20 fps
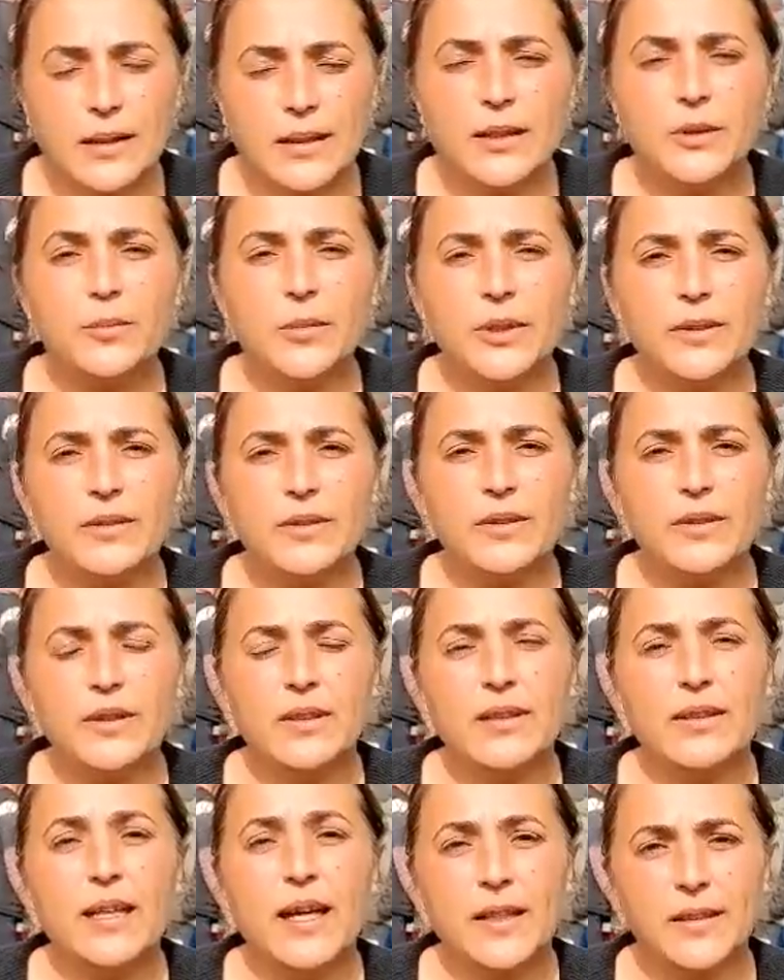Dayımın
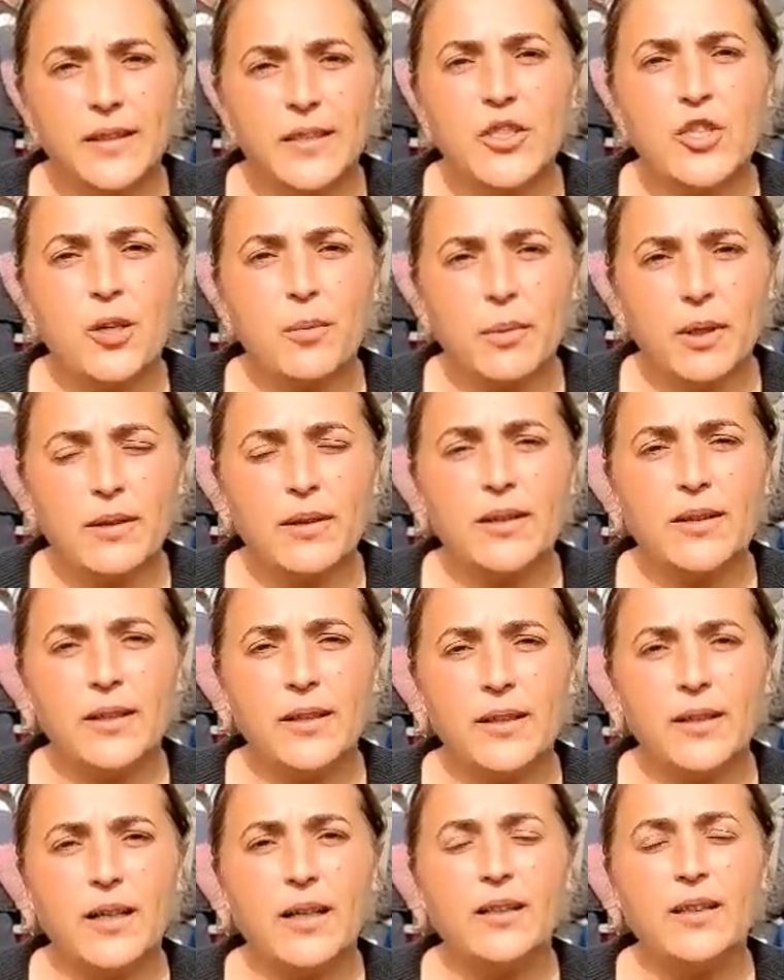kendi
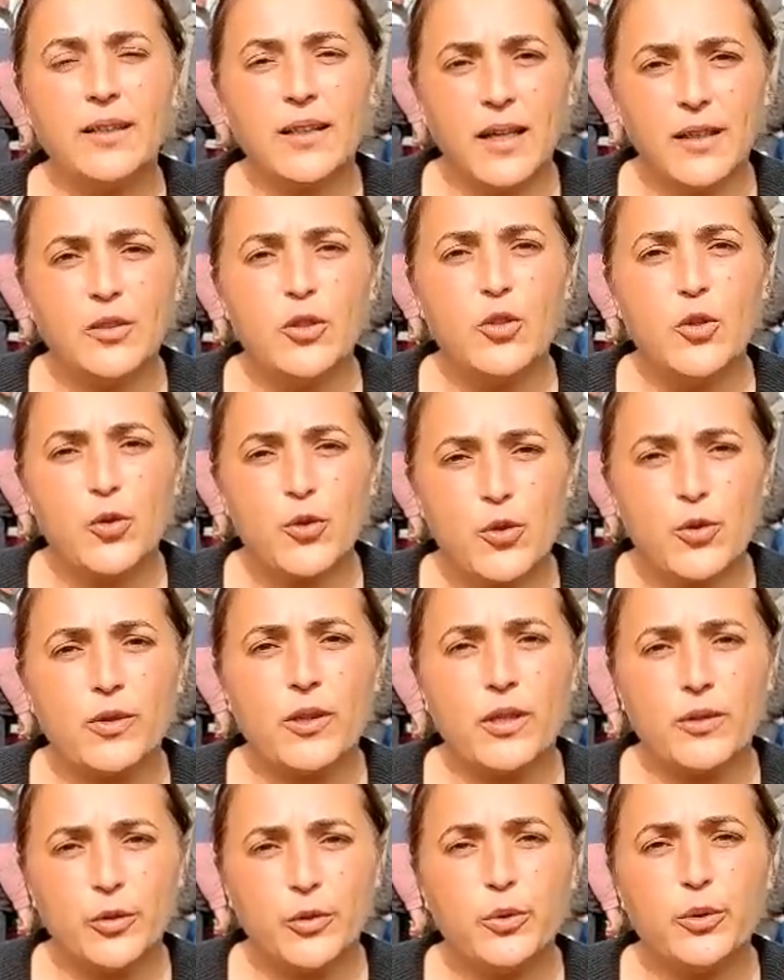çabalarıyla kendi
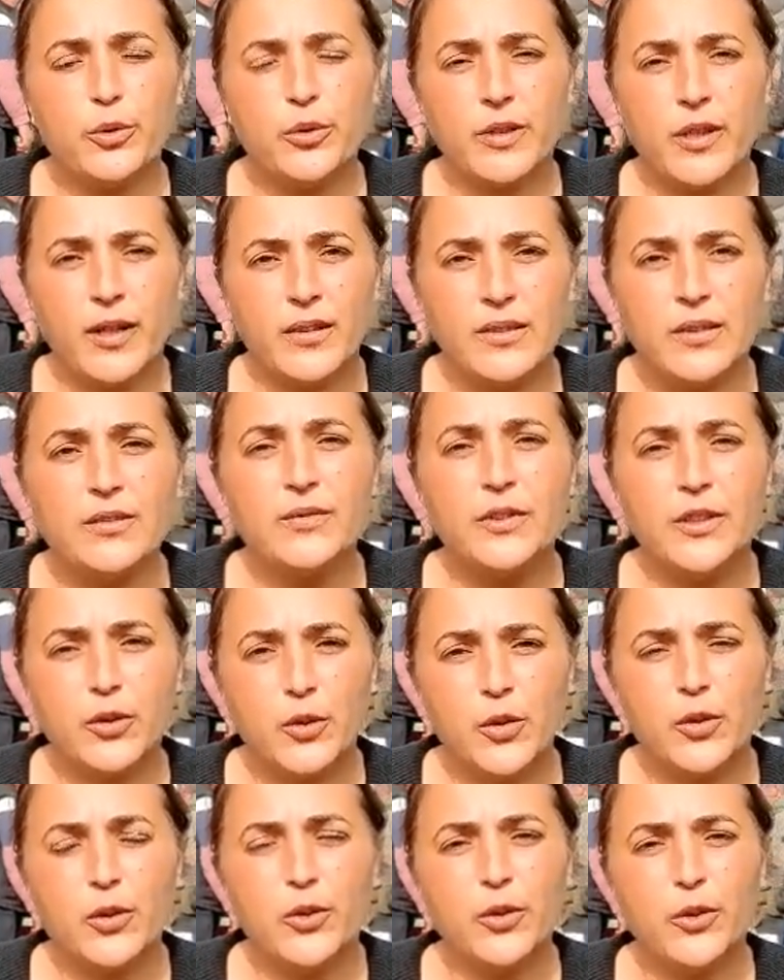çocuklarını kurtardığı
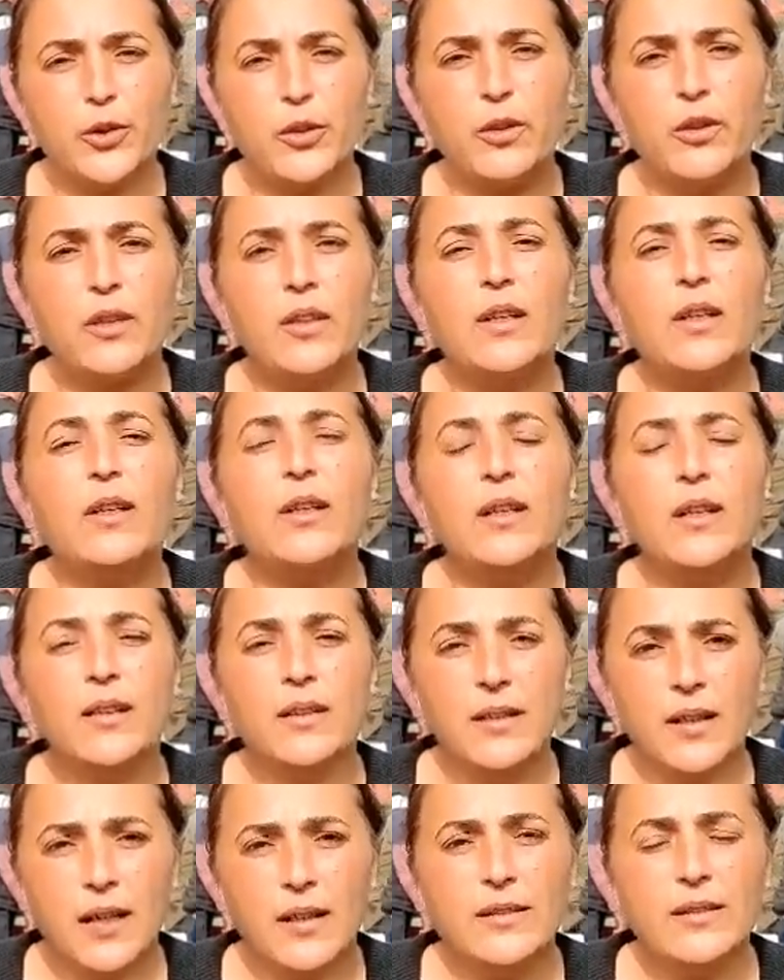videoyu
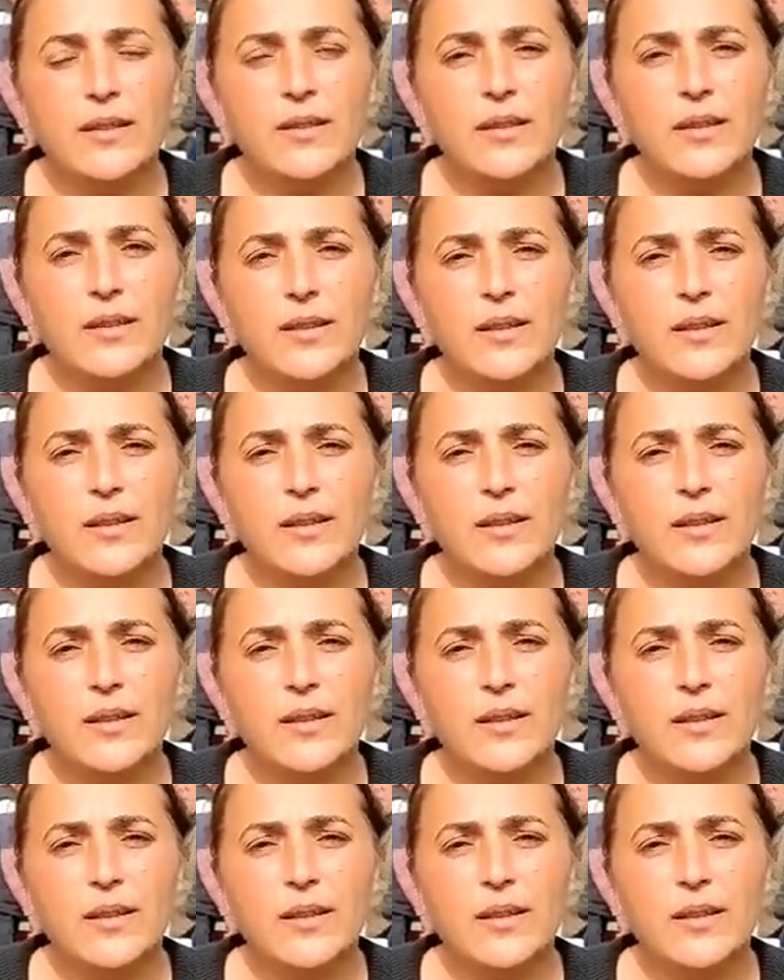kendi,